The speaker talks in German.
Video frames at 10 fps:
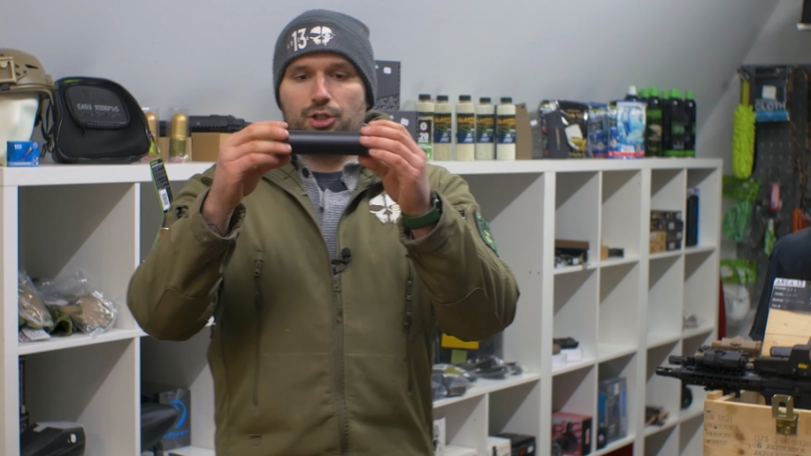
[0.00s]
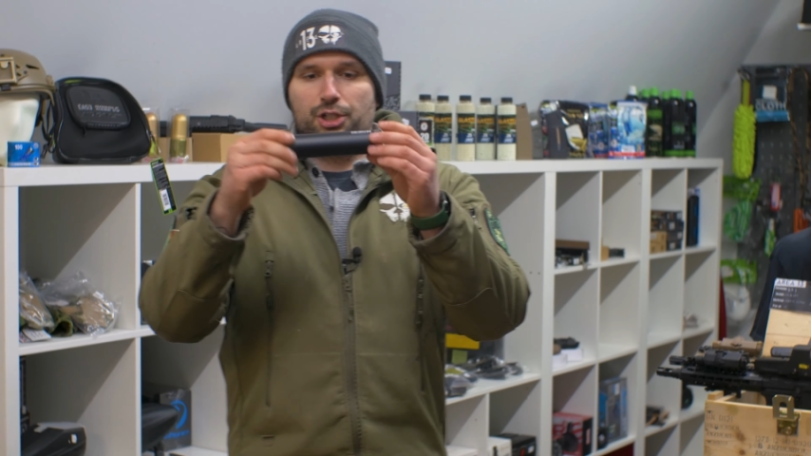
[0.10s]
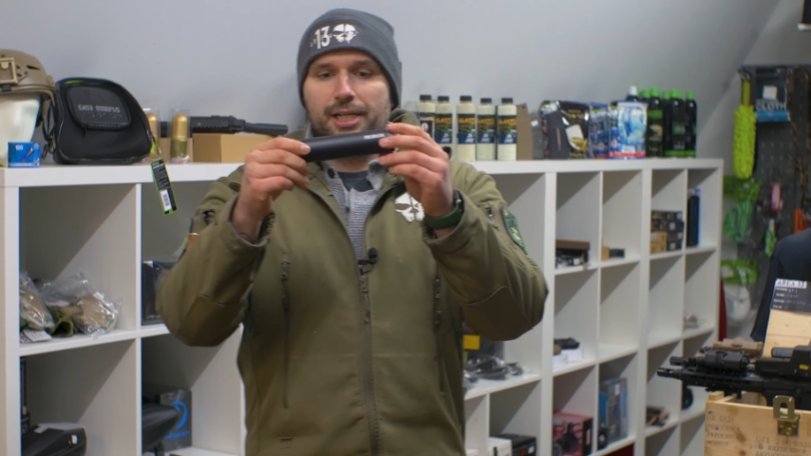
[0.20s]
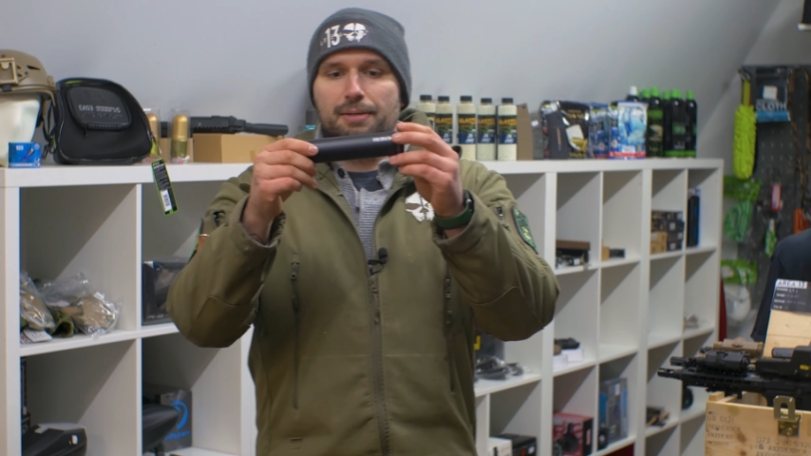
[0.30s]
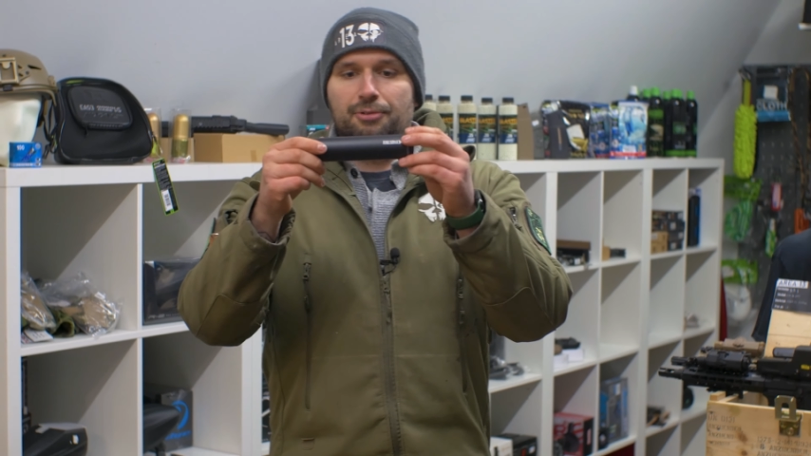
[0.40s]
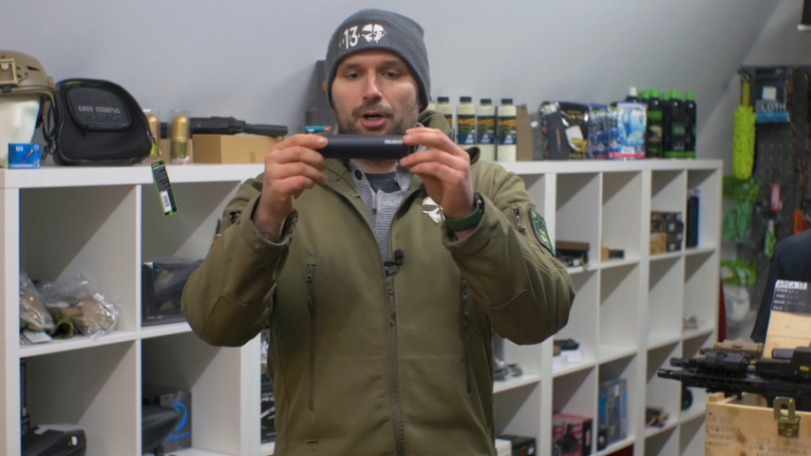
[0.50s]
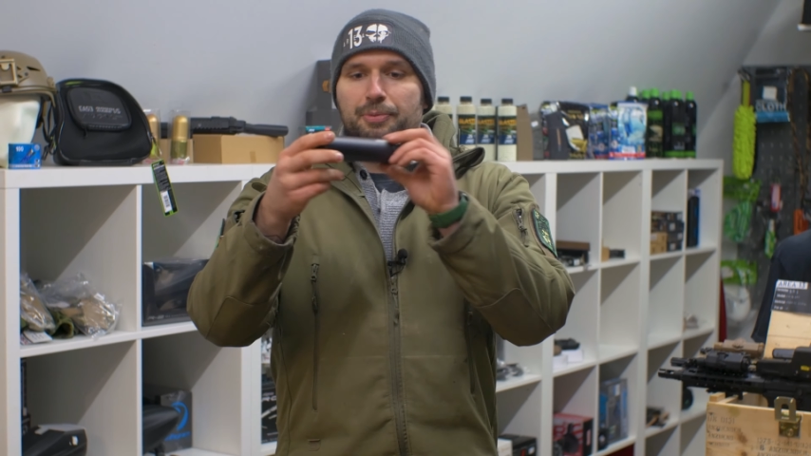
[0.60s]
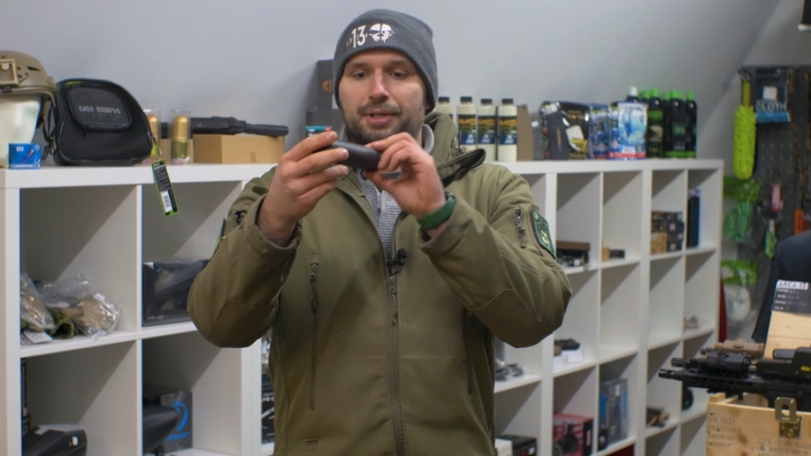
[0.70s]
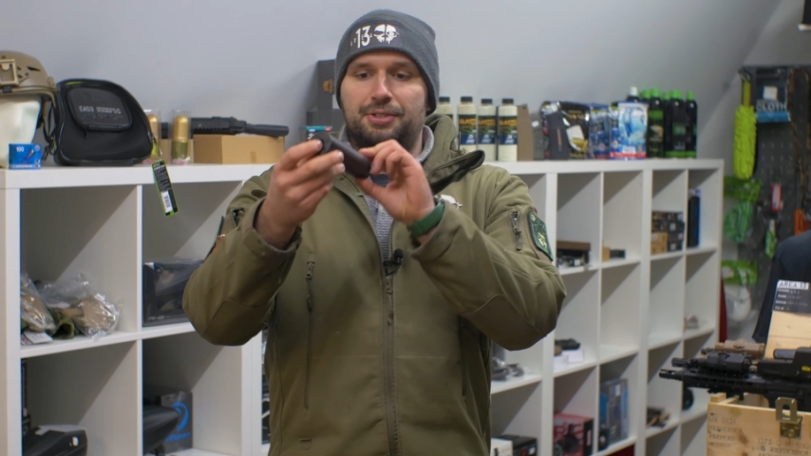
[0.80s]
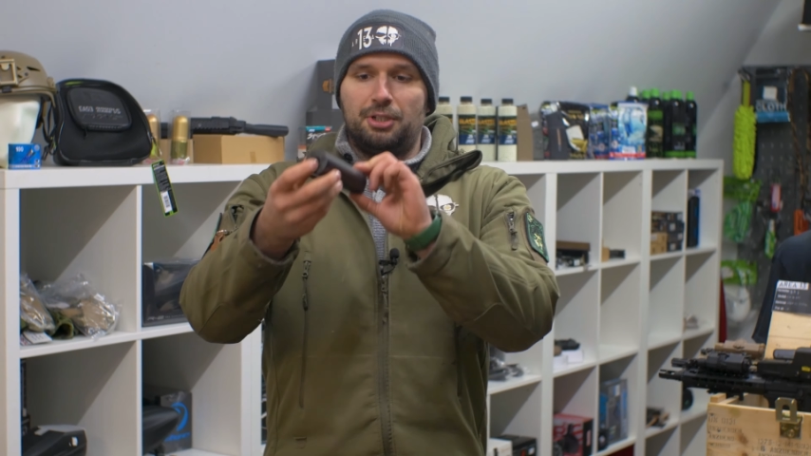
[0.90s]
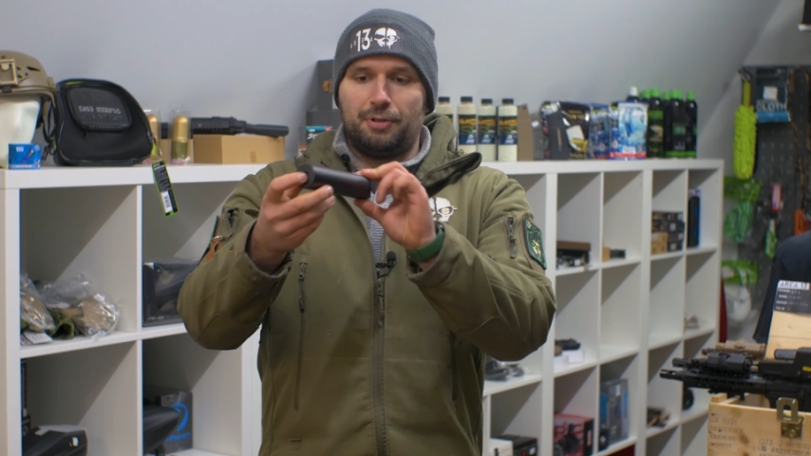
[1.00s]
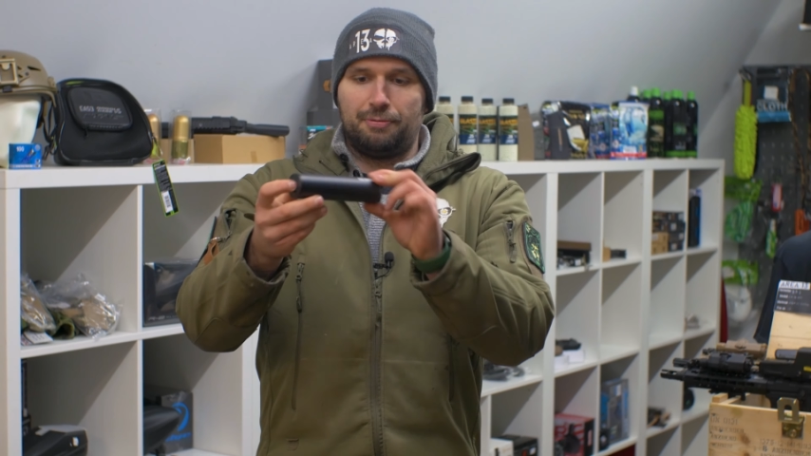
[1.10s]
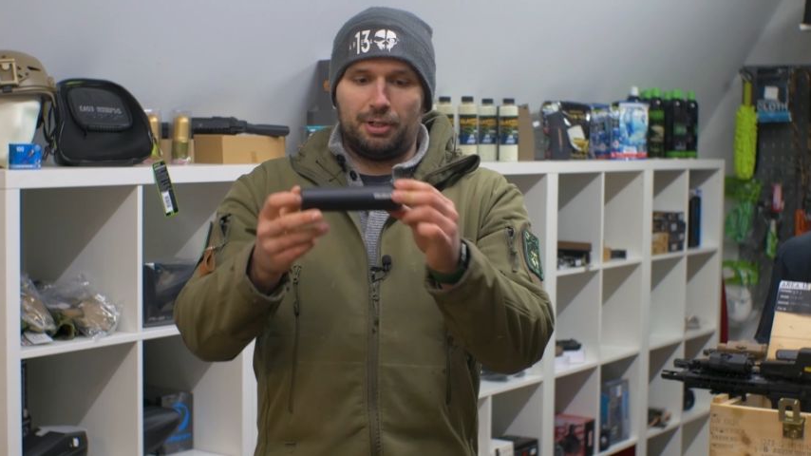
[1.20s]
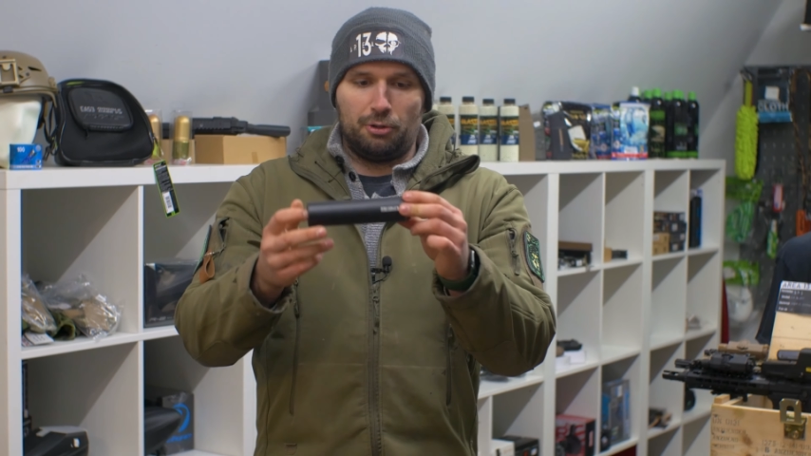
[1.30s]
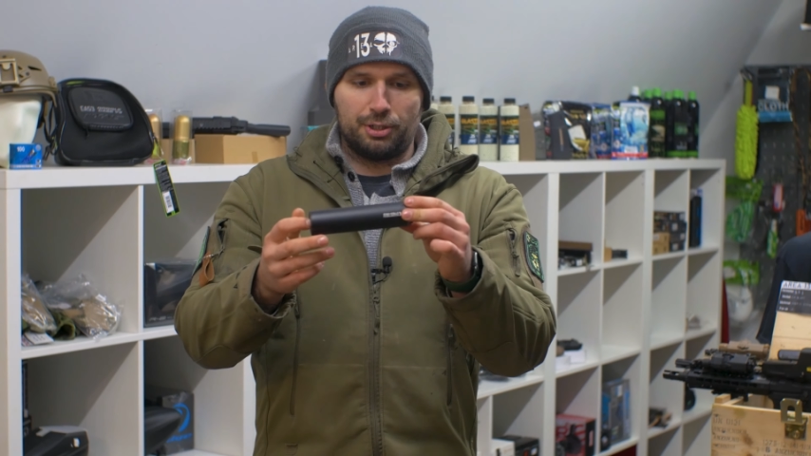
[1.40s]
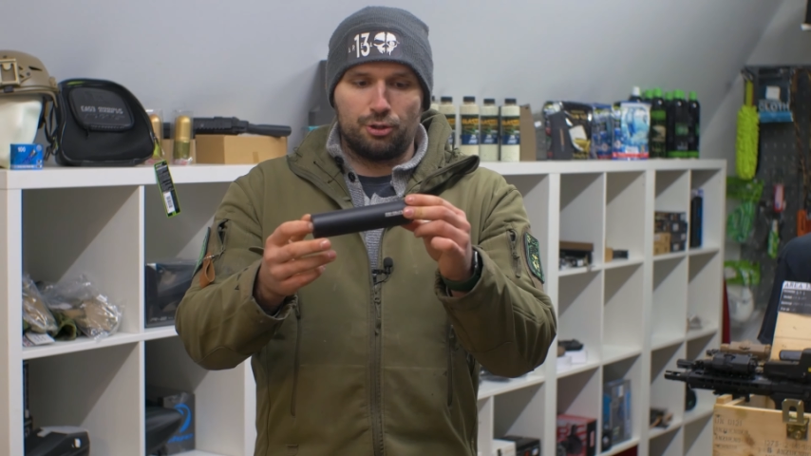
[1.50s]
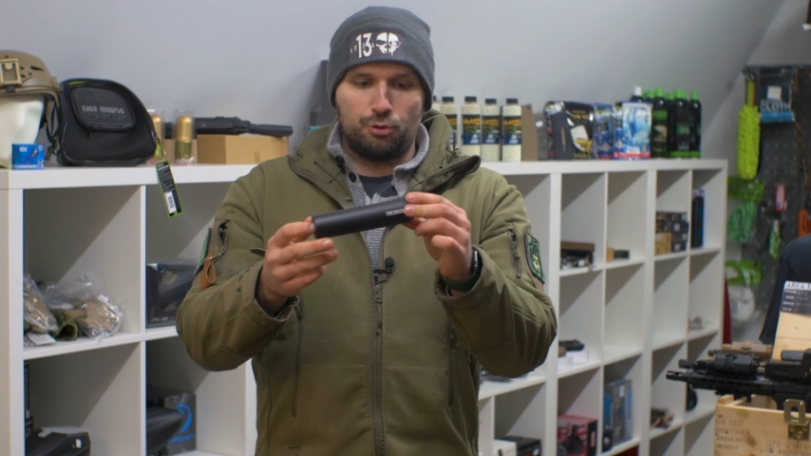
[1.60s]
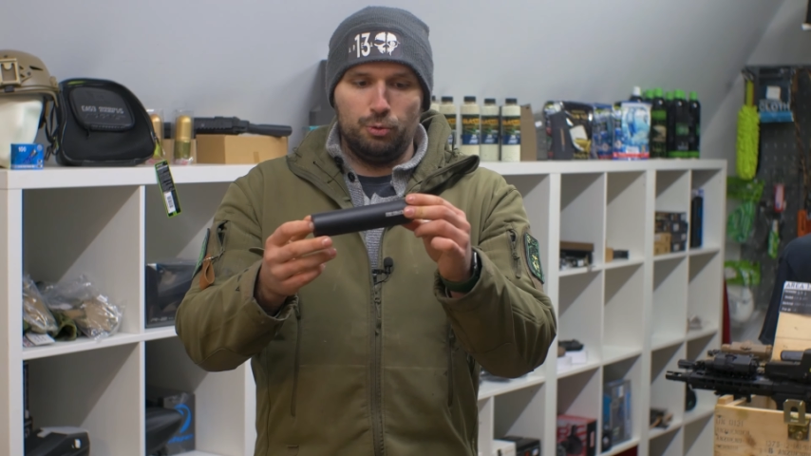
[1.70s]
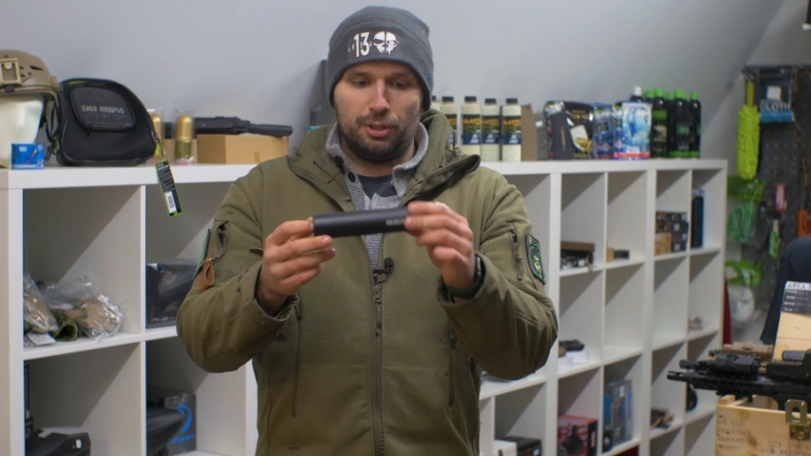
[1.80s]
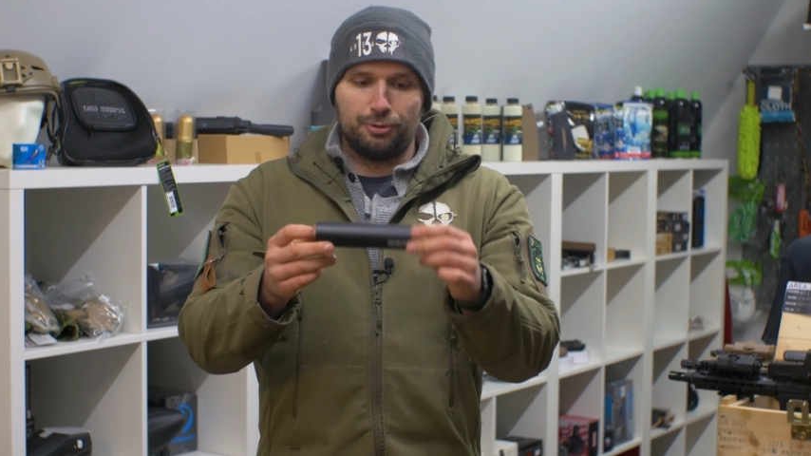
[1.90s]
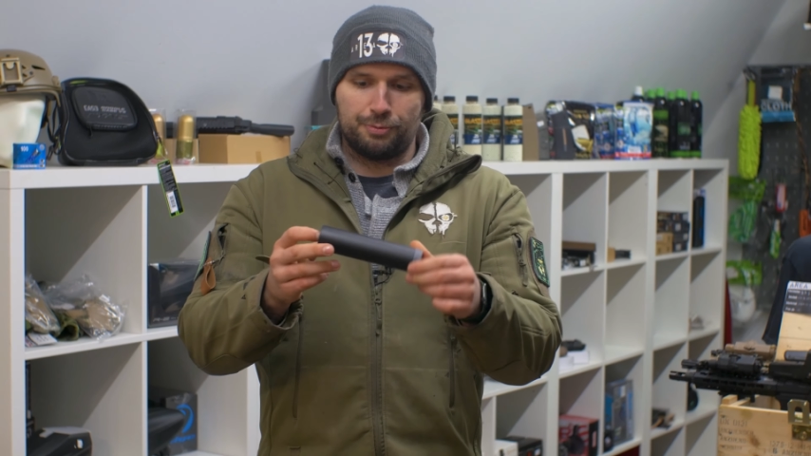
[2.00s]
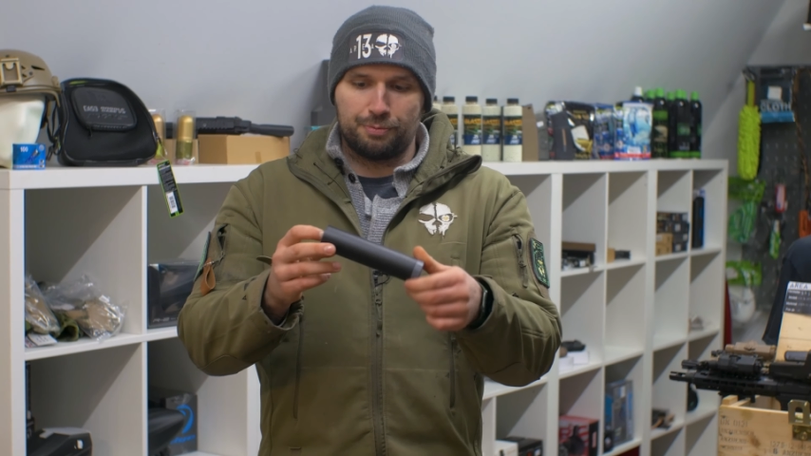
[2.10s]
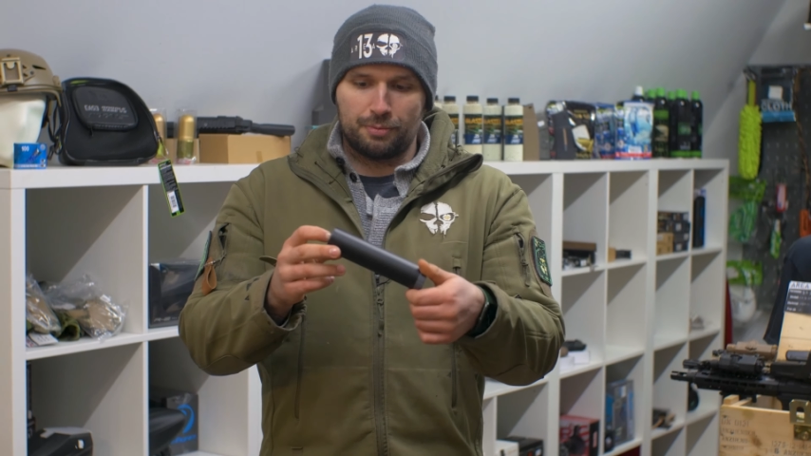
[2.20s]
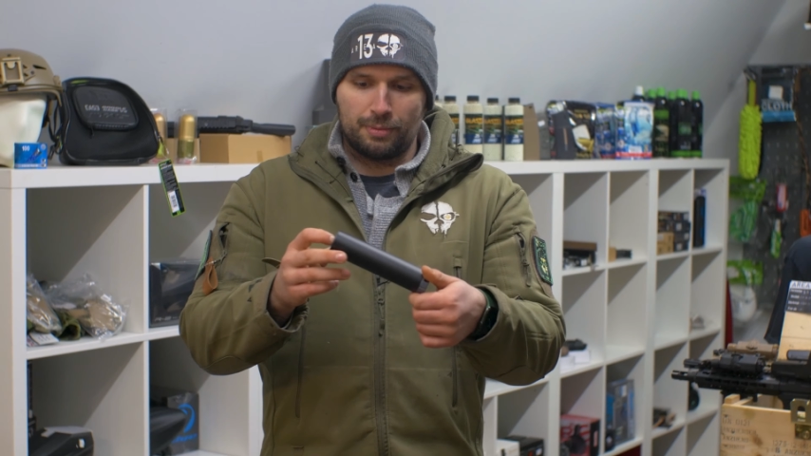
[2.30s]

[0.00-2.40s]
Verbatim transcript: Schalldämpfer-Optik, sieht auf jeden Fall auch richtig cool aus.